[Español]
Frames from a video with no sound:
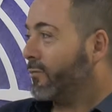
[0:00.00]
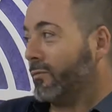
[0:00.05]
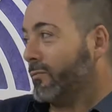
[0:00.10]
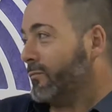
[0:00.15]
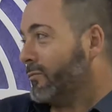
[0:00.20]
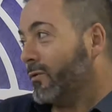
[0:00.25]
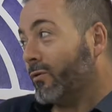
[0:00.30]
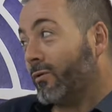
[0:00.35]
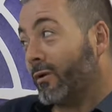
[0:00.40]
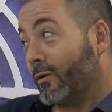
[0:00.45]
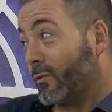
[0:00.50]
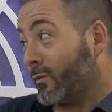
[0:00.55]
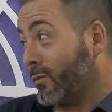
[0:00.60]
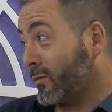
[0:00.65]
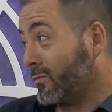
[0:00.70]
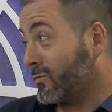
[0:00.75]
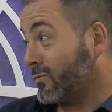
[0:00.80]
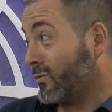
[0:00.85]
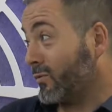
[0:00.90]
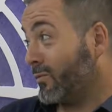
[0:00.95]
no
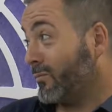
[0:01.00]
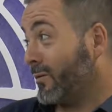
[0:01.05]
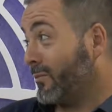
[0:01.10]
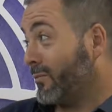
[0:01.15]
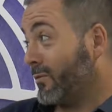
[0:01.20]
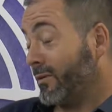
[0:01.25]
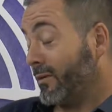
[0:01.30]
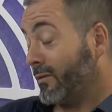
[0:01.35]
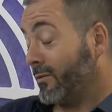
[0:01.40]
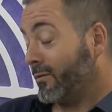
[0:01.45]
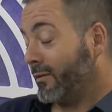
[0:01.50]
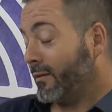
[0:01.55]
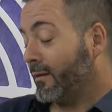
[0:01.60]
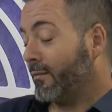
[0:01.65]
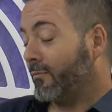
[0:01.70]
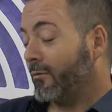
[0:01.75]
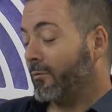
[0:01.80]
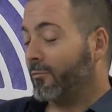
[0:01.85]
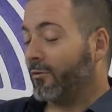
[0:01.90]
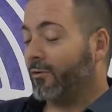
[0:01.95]
recuerdo su nombre porque yo de
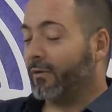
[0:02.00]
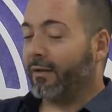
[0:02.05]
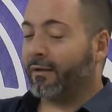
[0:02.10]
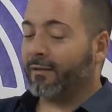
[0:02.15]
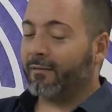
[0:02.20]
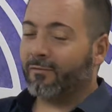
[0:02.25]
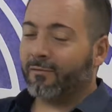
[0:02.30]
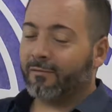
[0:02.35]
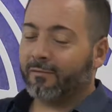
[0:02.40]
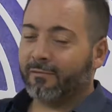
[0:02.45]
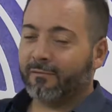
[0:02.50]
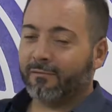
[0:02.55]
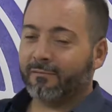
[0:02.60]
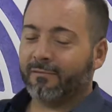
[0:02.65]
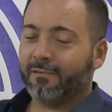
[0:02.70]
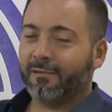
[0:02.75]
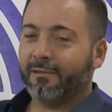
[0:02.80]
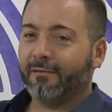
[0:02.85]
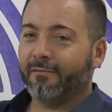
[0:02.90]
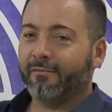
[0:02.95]
la memoria ando
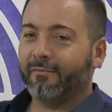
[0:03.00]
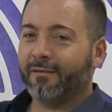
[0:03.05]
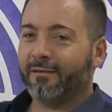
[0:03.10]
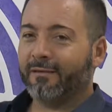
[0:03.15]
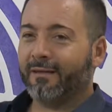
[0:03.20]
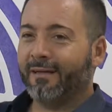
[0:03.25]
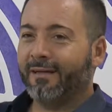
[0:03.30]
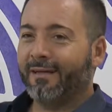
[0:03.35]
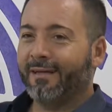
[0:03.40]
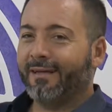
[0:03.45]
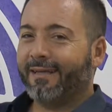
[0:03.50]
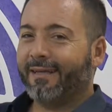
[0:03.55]
eh, fatal.